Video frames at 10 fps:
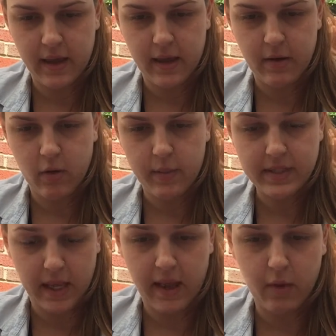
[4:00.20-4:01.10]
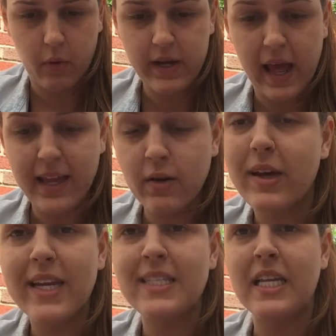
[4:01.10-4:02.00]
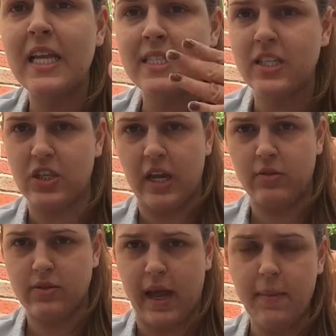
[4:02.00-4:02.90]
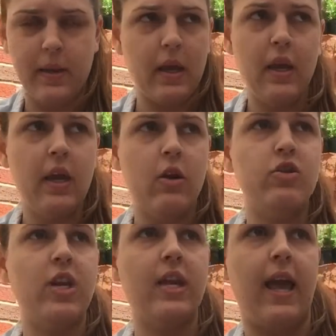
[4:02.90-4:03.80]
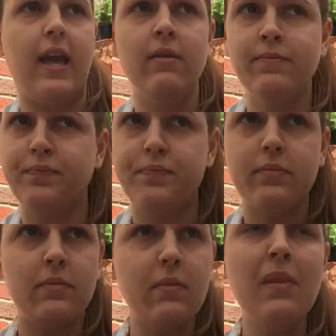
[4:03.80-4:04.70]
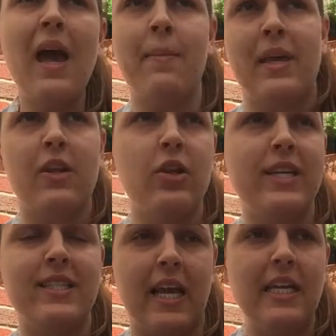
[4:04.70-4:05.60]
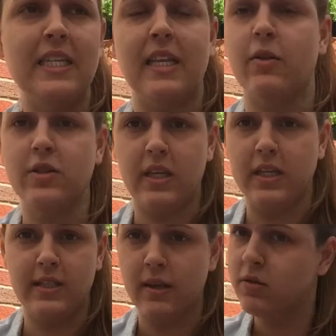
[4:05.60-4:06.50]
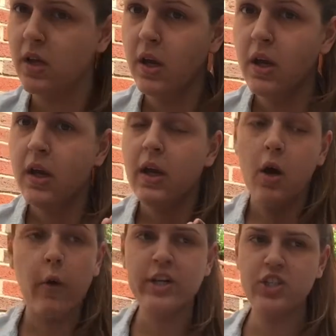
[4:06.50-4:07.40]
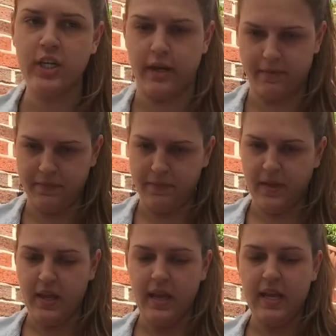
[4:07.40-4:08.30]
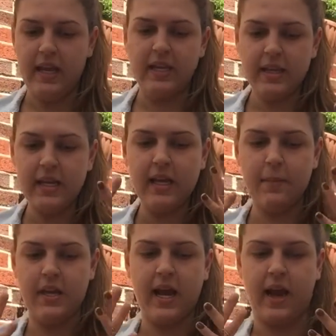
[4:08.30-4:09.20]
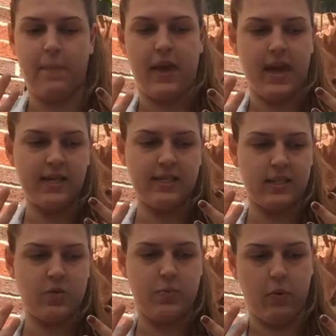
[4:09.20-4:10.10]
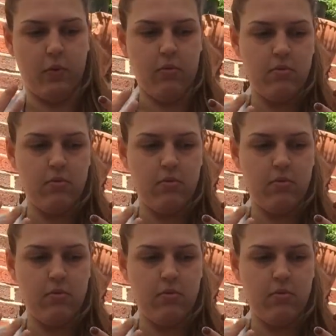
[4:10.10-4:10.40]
a, eu comecei a engordar e eu cresci desse jeito, sabe? Eu cheguei a minha adolescência até os 15 anos gordinha. E, e na minha cabeça, tipo,